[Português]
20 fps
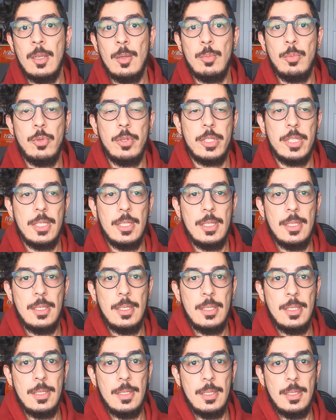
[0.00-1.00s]

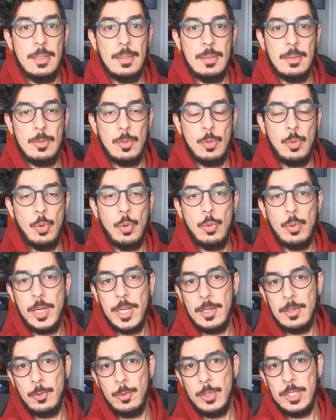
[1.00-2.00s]
Porque com,
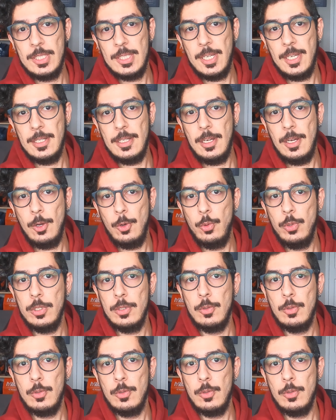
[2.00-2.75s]
com esse canal e